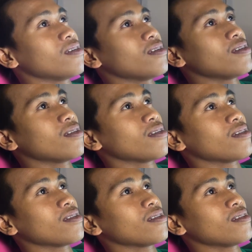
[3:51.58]
Eto na
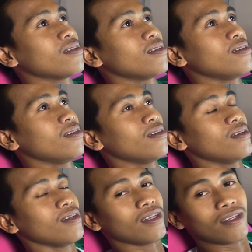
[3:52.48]
gamot mo.
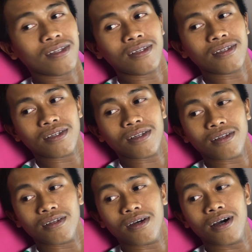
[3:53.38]

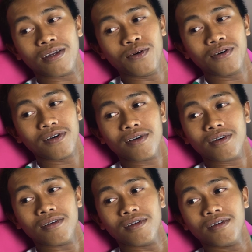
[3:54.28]
Na, Dok.
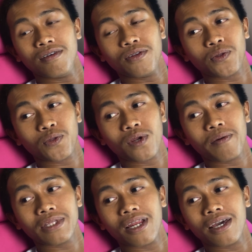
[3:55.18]
Doktora mo
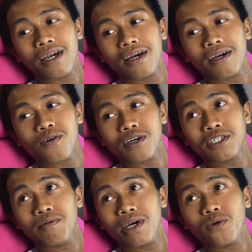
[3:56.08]
tanay kalagayan
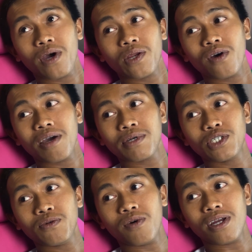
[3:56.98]
kasi dukain-dukain ba di
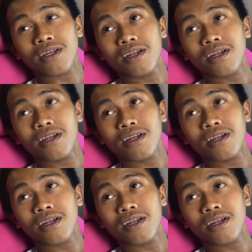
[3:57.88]
uman?